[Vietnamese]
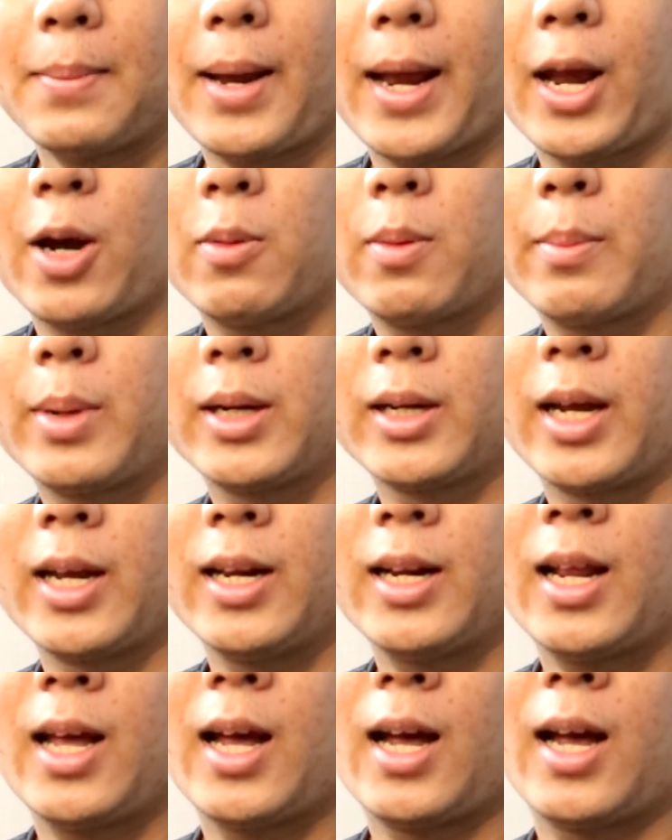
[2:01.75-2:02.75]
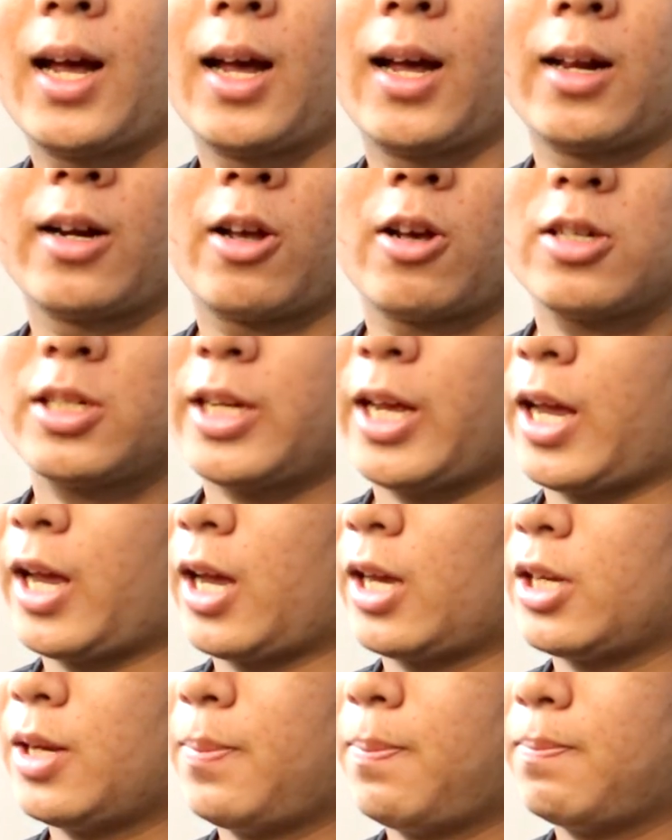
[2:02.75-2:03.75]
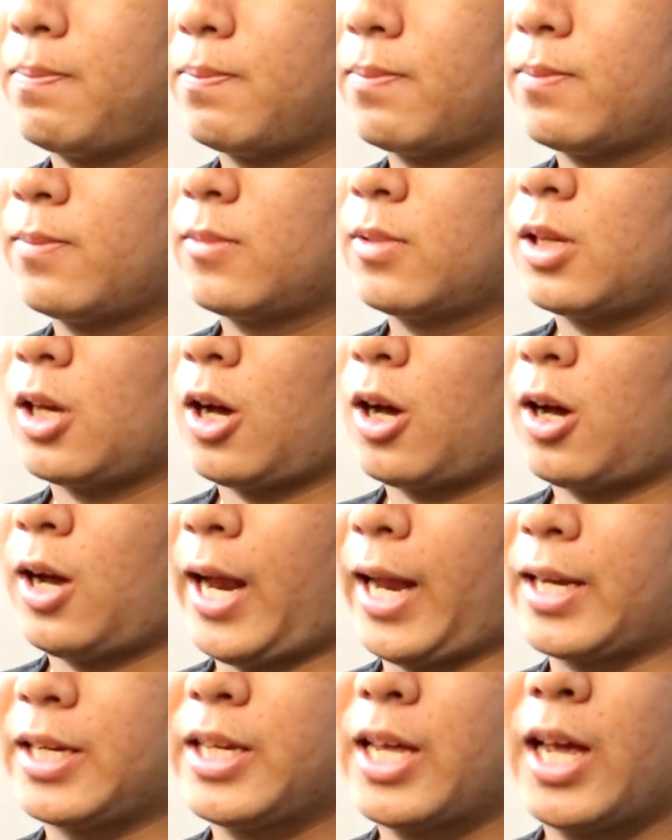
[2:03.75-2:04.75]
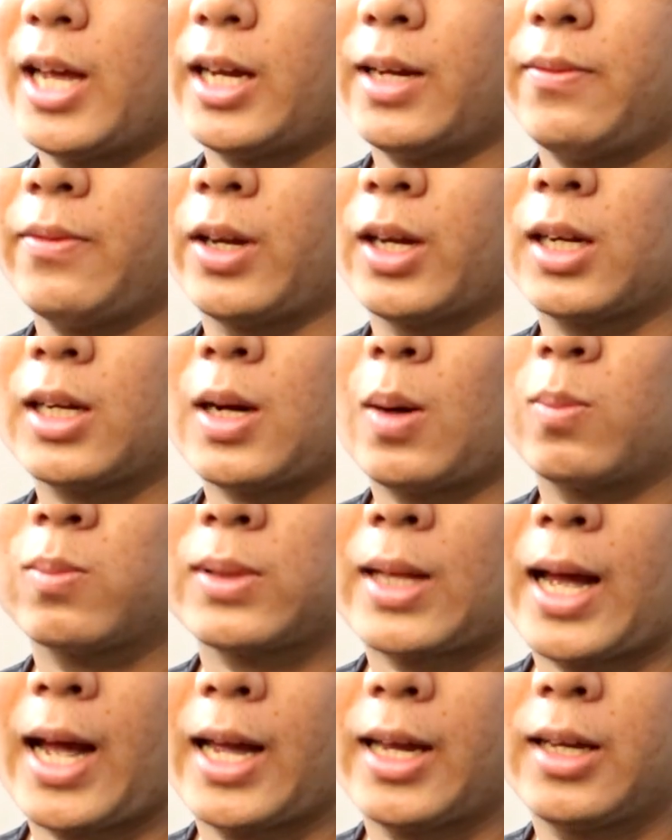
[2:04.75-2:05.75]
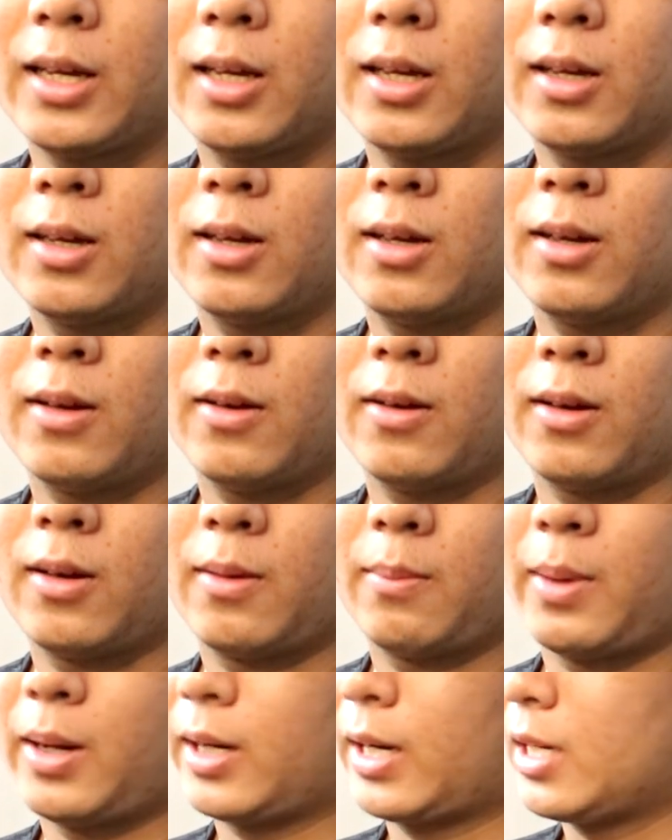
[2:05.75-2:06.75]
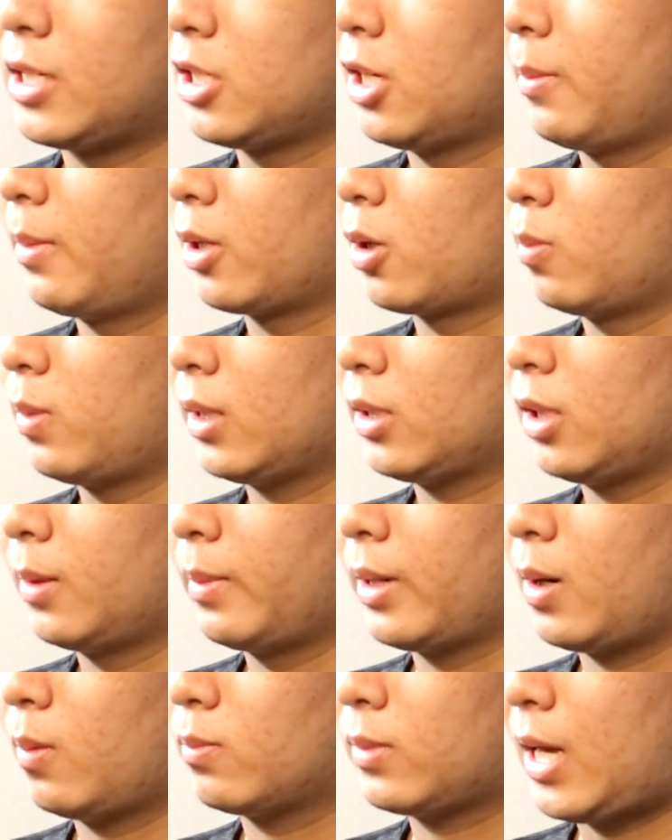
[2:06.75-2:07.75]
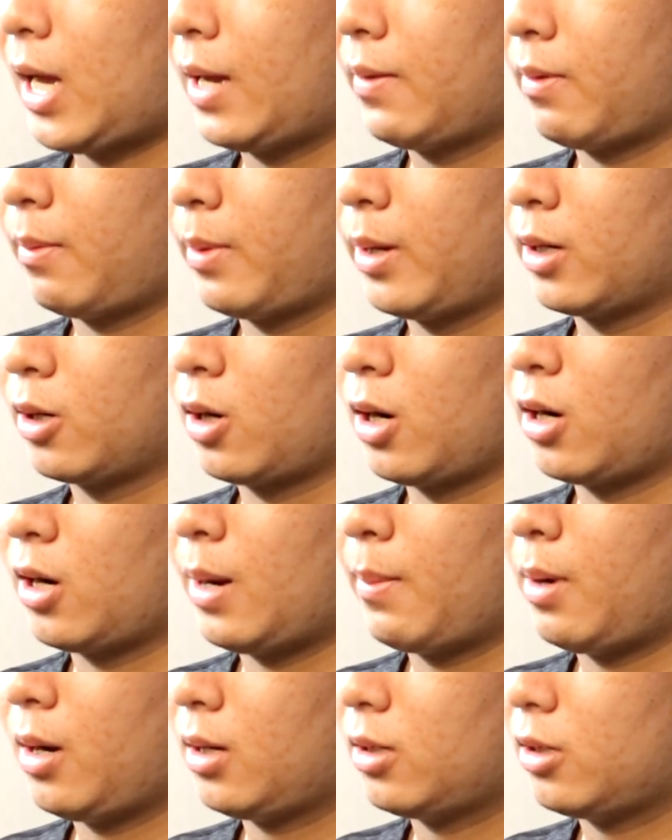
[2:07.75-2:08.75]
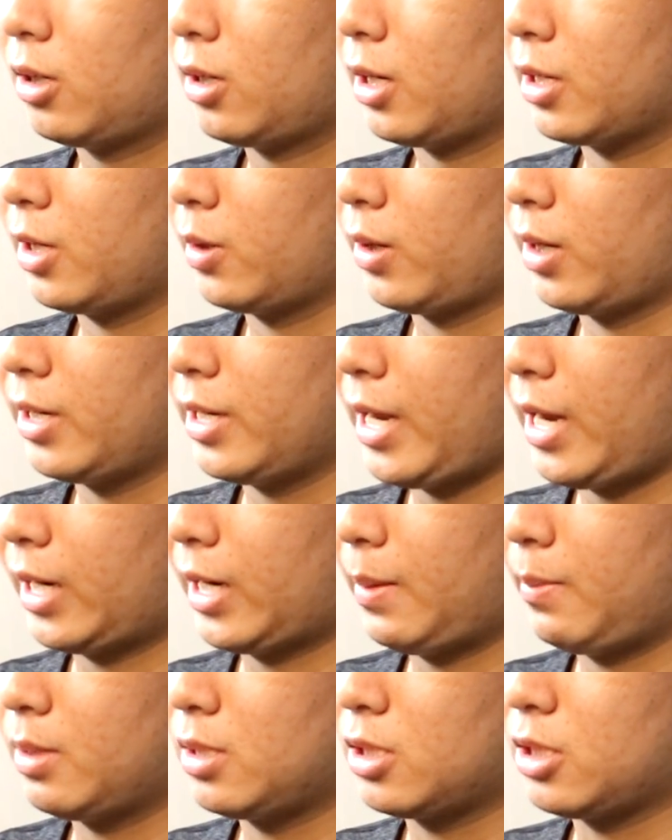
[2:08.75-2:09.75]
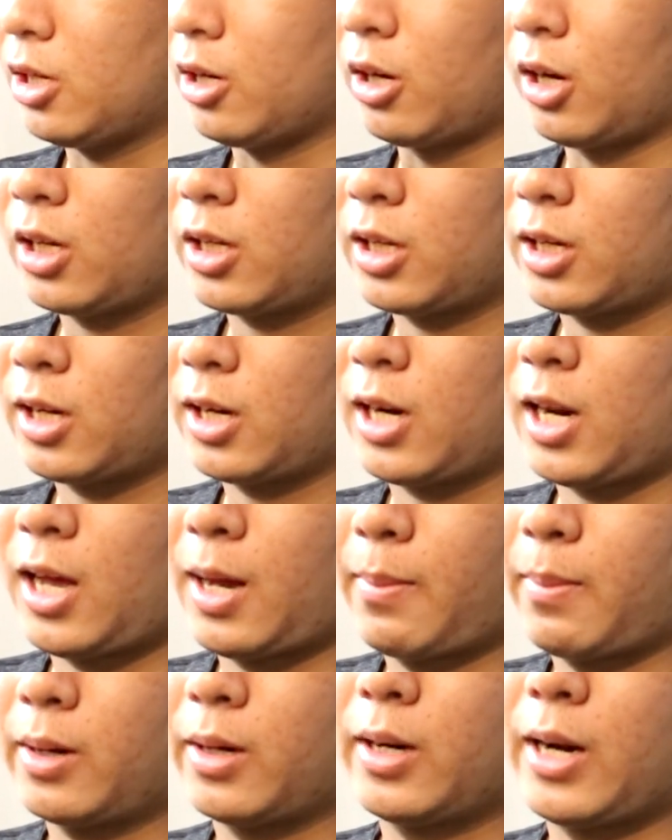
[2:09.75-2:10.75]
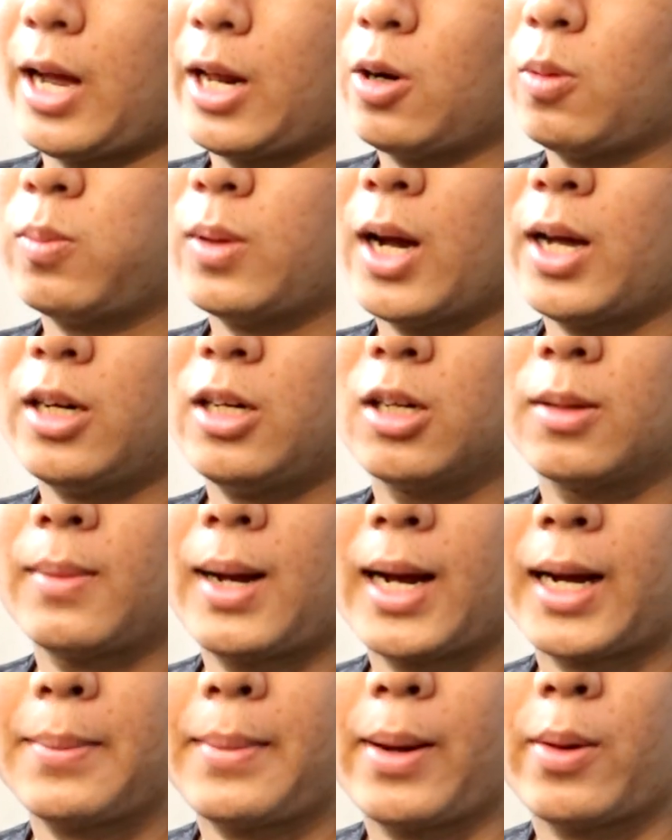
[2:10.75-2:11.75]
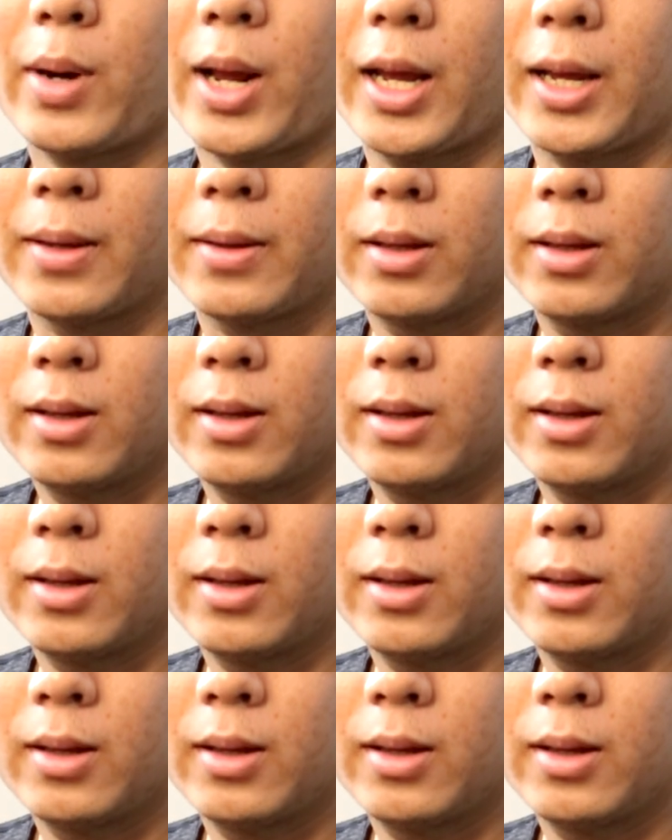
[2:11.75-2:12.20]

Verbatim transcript: mẹo mà mình nghĩ là nó sẽ giúp cho hạn chế cái việc cong tay ờ, mình ngày xưa mình cũng đã từng bị cong tay và mình đã mất rất là nhiều thời gian để mình sửa cho nên là mình đã đúc kết được ba cái mẹo này